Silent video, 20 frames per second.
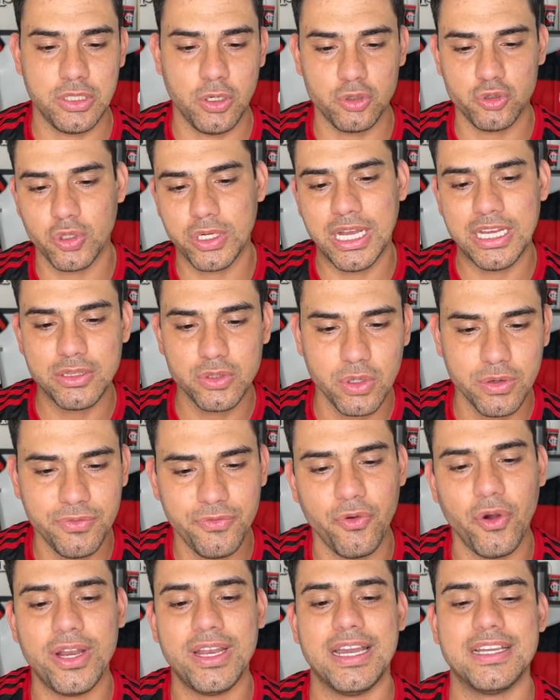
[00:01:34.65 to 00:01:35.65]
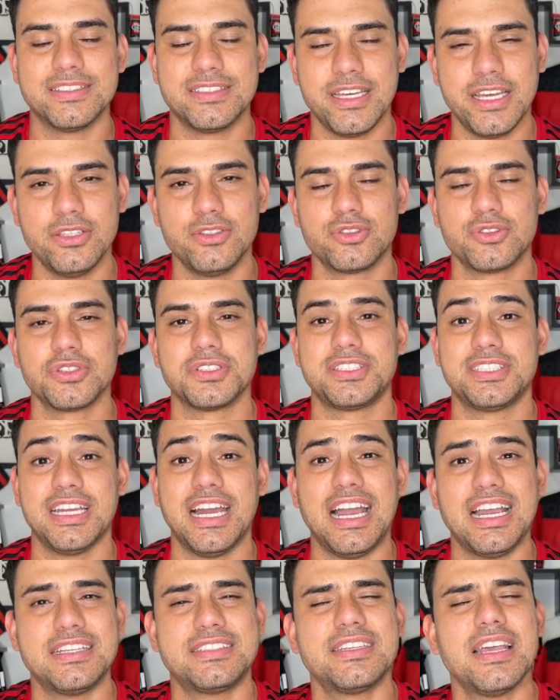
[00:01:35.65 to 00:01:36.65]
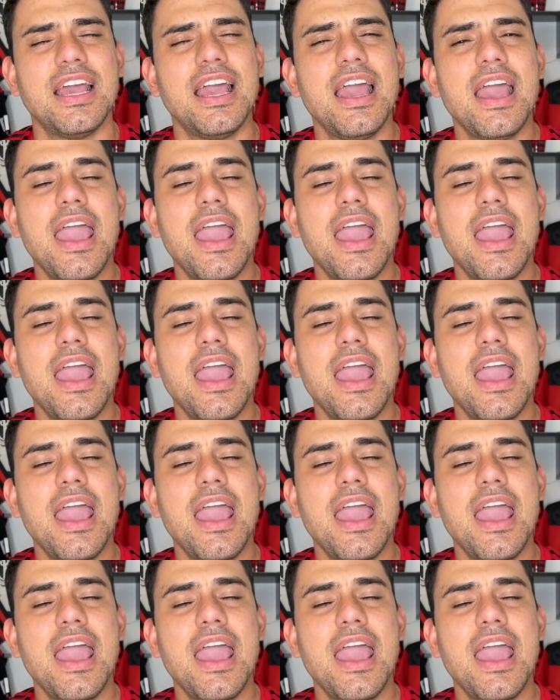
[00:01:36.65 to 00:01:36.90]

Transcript: O jogador foi nas redes sociais